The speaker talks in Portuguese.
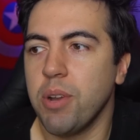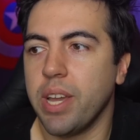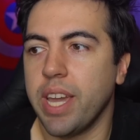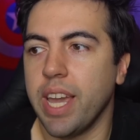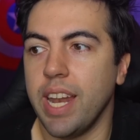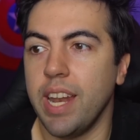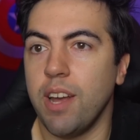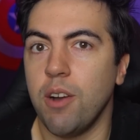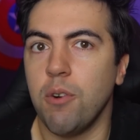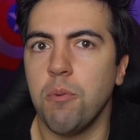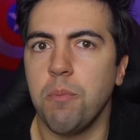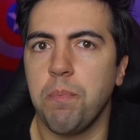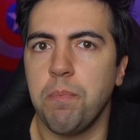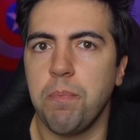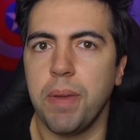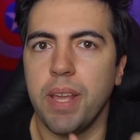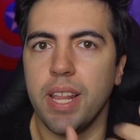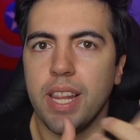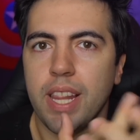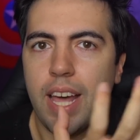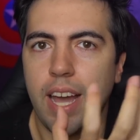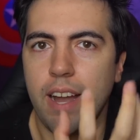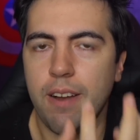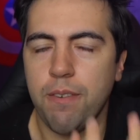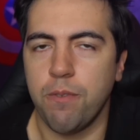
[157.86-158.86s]
Porque ela é um
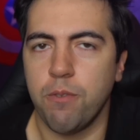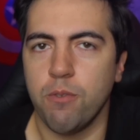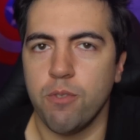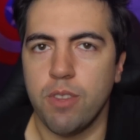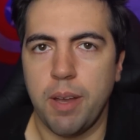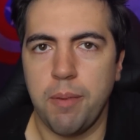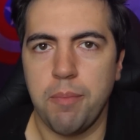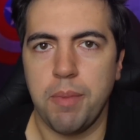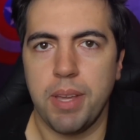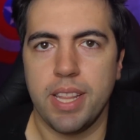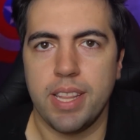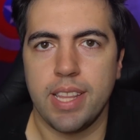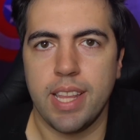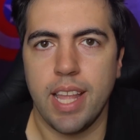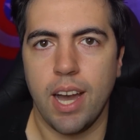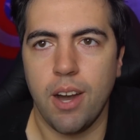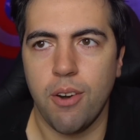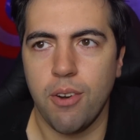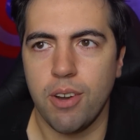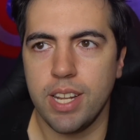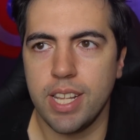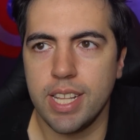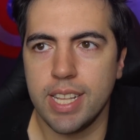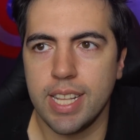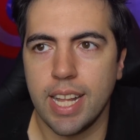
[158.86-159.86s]
pilar
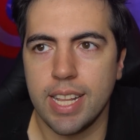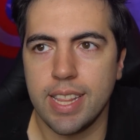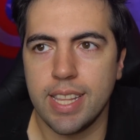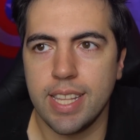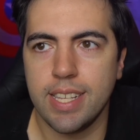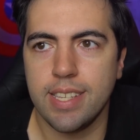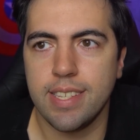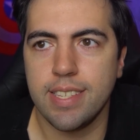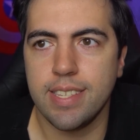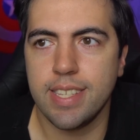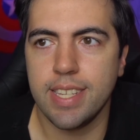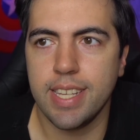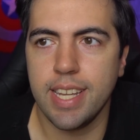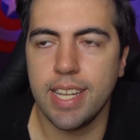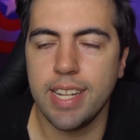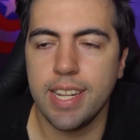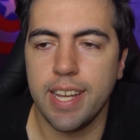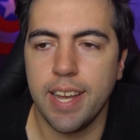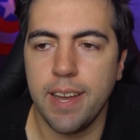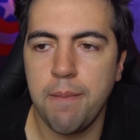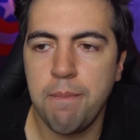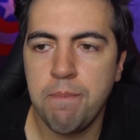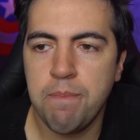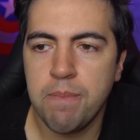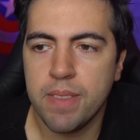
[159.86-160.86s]
fundamental ali da DC,
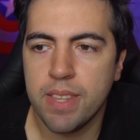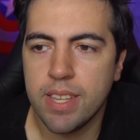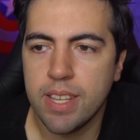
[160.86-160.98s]
né?